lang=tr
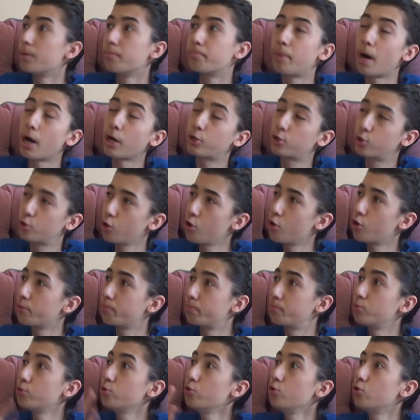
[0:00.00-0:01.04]
Bak
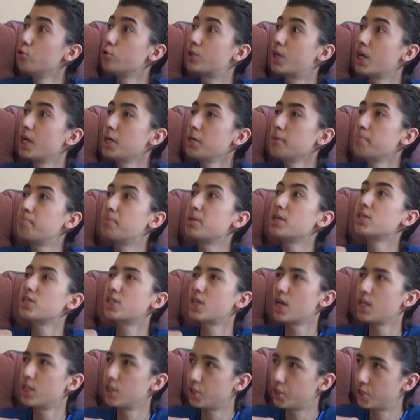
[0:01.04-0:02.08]
gör bu ülkeyi biz
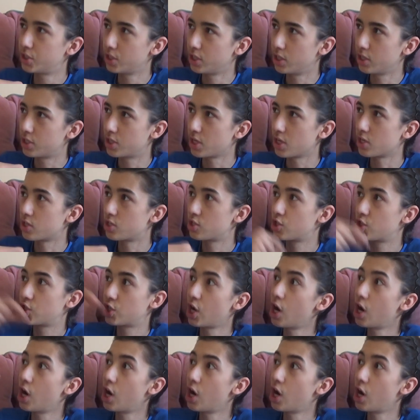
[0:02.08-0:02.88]
geliştireceğiz.